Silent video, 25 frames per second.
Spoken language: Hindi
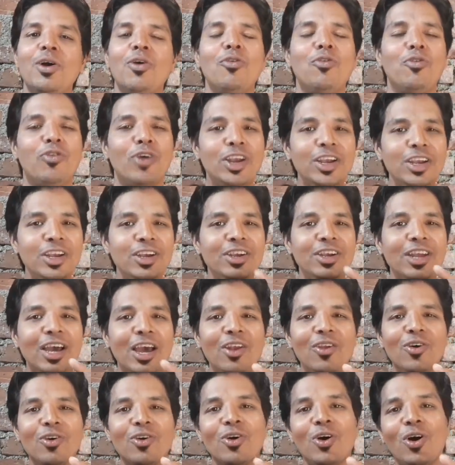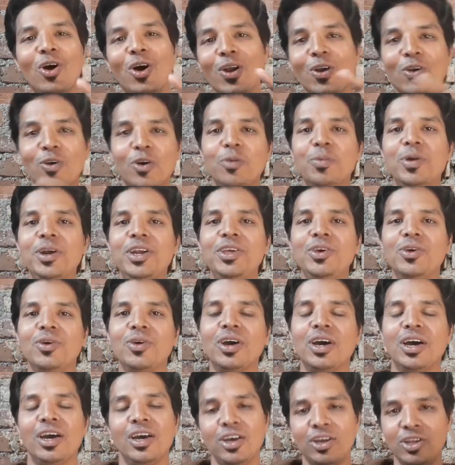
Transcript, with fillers: फनी डायलॉग और कॉमेडी होगा